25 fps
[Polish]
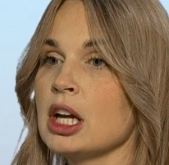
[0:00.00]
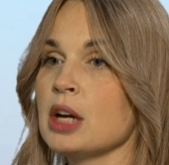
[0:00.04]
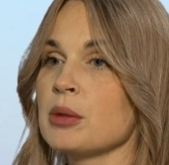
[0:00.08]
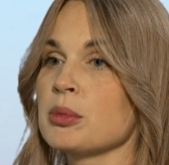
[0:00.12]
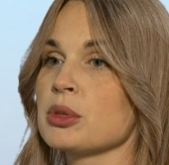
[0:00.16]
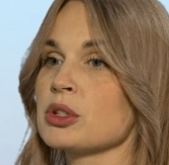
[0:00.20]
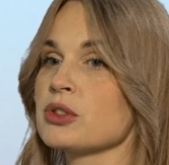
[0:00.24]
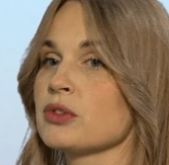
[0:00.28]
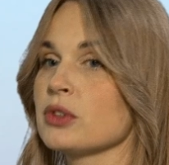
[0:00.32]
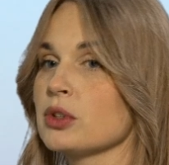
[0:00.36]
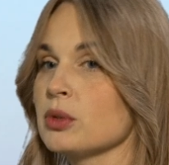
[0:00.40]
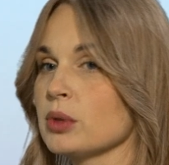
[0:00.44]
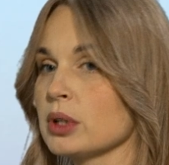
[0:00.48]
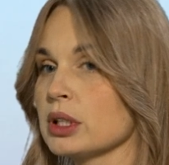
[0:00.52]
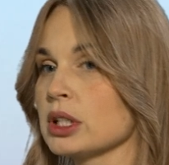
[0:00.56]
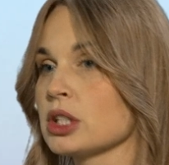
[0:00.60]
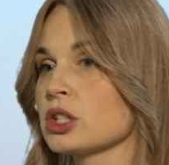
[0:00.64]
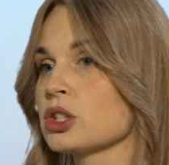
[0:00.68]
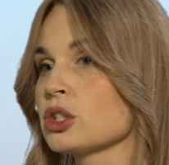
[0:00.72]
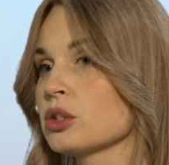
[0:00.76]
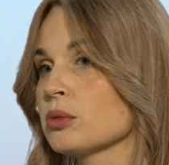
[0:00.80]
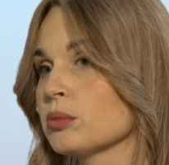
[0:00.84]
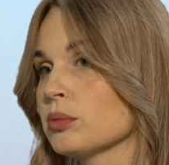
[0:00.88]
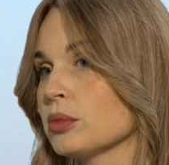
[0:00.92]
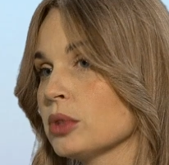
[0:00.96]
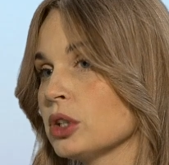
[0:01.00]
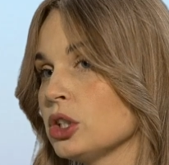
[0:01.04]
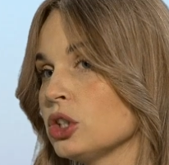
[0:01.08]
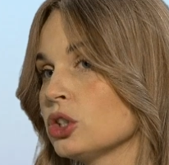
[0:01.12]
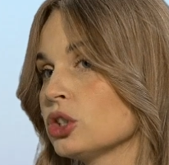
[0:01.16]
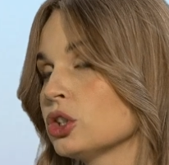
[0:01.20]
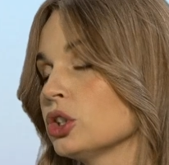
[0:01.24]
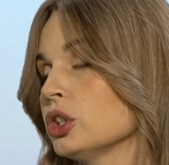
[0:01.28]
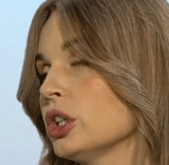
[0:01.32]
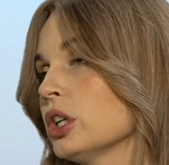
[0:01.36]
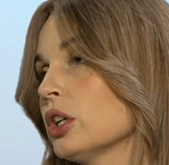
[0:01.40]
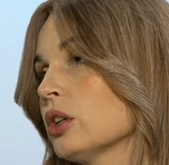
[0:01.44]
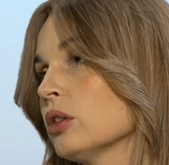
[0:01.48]
pozwoliła naszym
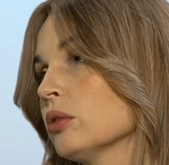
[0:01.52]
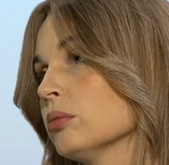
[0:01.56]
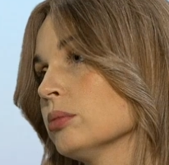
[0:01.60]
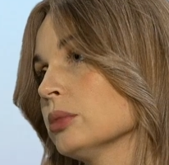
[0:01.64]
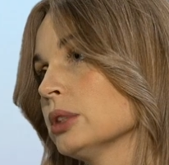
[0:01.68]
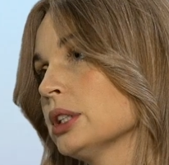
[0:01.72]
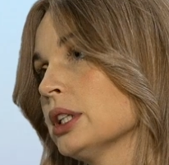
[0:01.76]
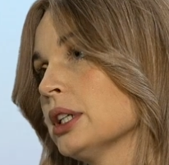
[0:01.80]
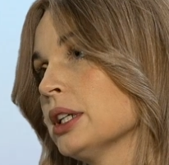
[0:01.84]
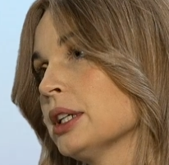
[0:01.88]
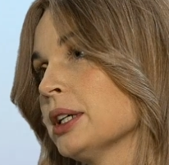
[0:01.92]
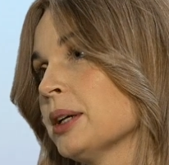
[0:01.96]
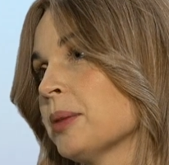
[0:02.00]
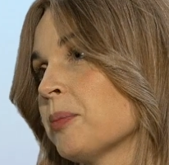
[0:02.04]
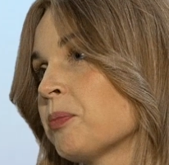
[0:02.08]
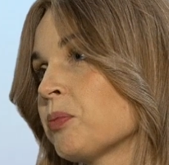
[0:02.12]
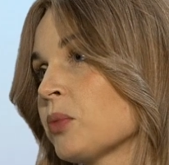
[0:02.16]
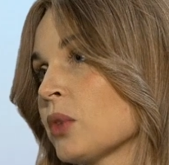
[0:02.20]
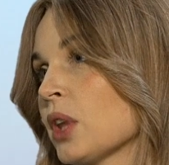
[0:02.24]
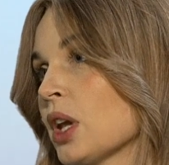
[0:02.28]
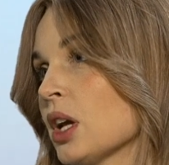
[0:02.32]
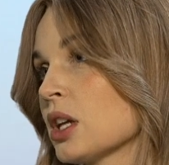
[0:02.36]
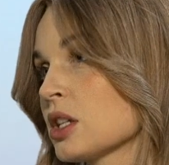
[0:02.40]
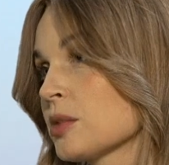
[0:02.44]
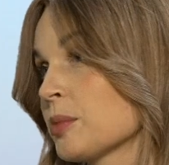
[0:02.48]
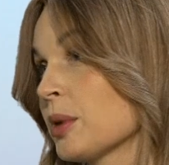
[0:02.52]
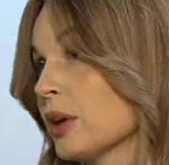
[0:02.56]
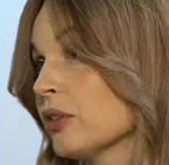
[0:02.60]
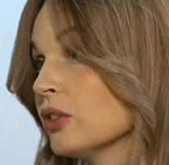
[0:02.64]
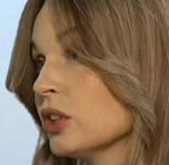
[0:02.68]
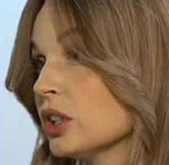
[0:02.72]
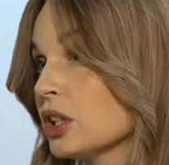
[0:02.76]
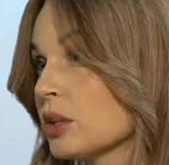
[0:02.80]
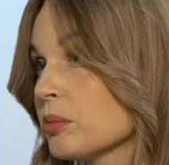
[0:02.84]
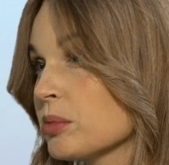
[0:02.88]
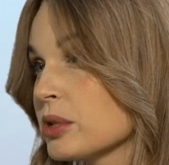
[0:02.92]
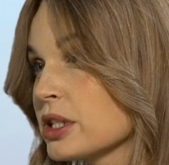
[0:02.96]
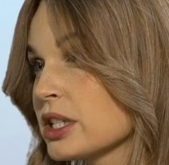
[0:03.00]
inżynierom na sprawne
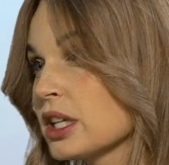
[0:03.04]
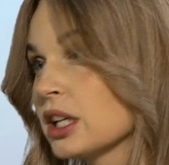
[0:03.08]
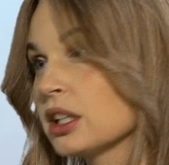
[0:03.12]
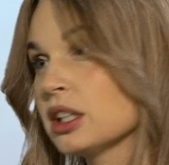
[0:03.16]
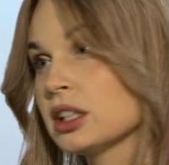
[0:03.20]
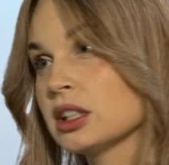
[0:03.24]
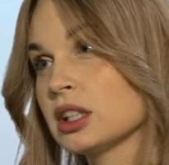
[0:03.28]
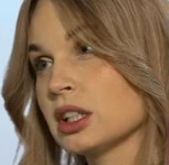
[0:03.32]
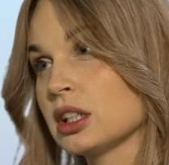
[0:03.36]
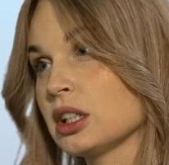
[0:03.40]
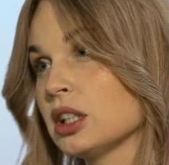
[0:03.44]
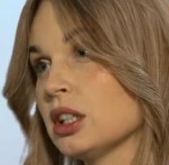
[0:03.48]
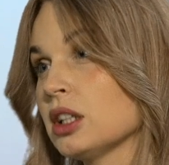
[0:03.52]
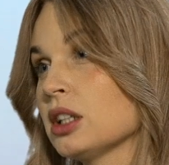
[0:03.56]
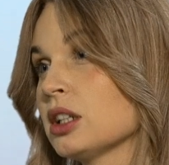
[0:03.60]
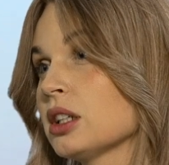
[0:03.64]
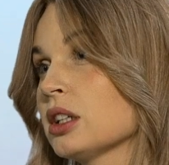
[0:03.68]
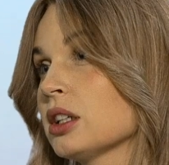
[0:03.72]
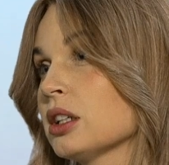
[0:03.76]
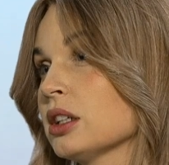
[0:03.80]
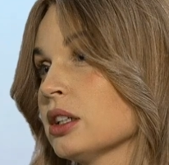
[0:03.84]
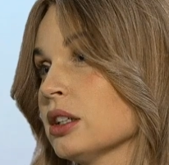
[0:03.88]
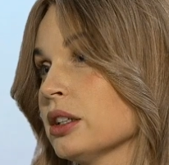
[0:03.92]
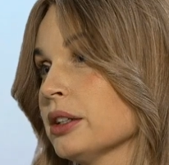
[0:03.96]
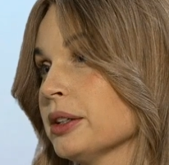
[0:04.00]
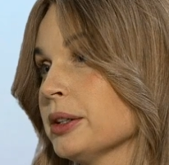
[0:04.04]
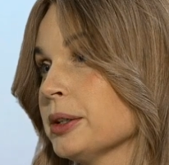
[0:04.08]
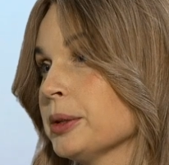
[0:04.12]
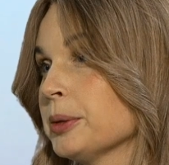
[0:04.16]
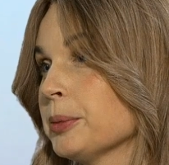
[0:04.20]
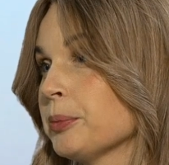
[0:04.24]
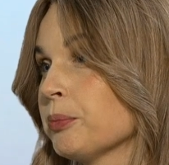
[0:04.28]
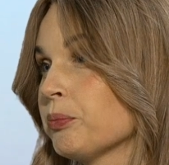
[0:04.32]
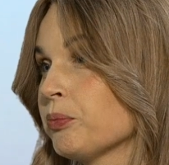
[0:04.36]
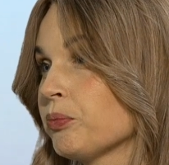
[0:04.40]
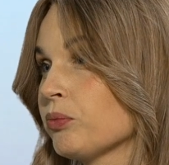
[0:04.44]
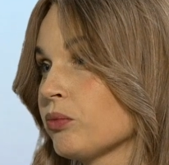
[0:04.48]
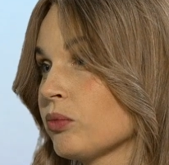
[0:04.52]
napisanie takich
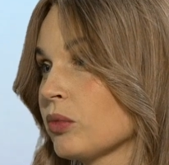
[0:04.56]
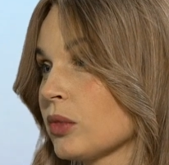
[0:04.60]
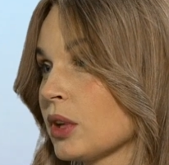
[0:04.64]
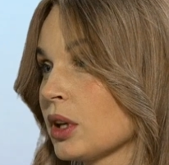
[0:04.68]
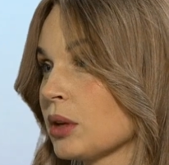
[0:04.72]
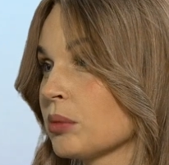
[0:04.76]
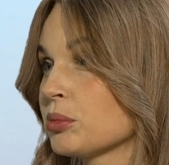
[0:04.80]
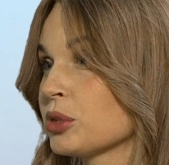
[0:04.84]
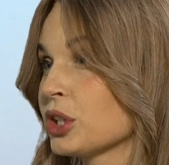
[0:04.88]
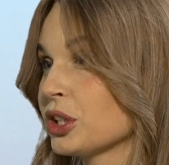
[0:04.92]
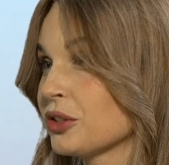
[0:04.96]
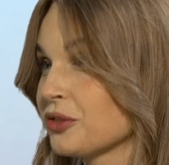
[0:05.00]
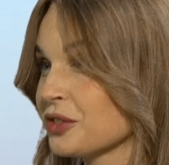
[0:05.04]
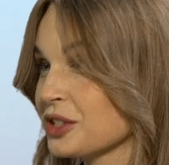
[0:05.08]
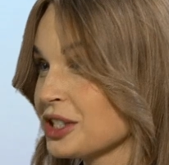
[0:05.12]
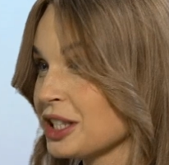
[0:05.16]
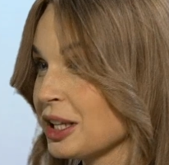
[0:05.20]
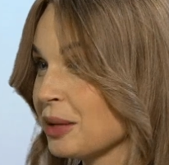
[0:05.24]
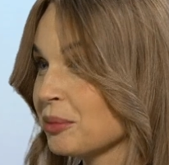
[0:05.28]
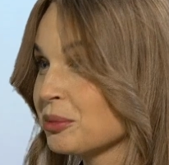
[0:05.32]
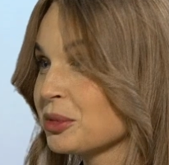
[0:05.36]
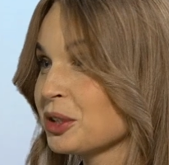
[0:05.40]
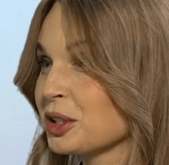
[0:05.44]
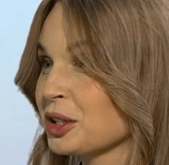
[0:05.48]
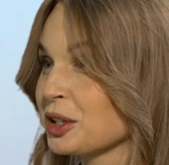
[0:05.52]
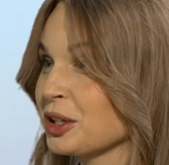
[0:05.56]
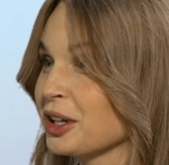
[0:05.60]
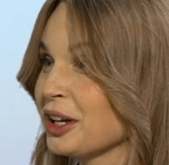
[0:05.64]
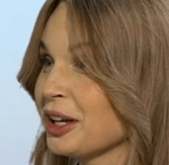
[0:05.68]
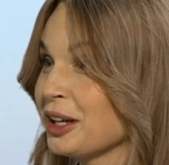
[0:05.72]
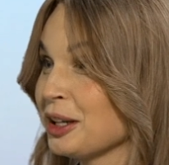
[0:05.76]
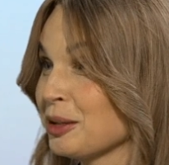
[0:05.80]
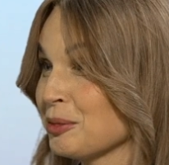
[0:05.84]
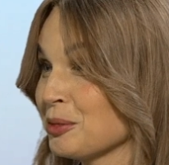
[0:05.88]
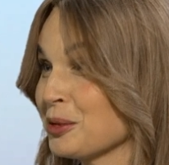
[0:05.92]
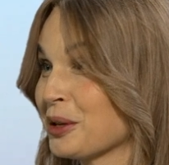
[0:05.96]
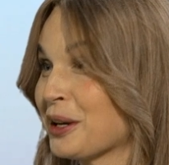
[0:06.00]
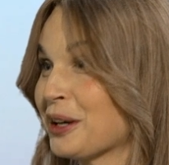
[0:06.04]
przedwstępnych
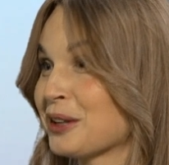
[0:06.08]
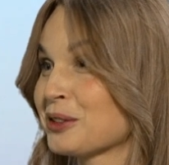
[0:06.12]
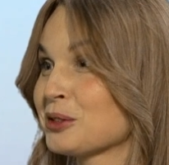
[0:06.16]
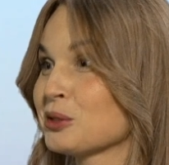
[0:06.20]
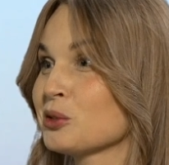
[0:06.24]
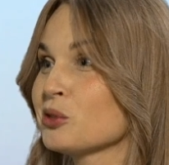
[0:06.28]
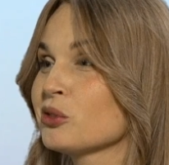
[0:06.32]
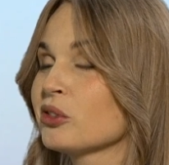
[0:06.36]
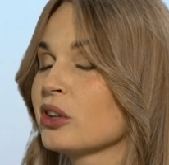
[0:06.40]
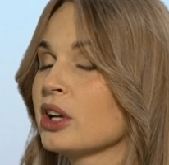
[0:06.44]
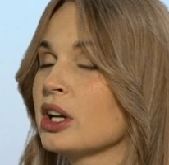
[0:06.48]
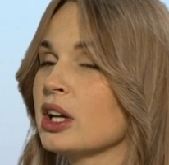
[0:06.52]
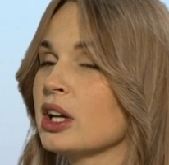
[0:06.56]
elaboratów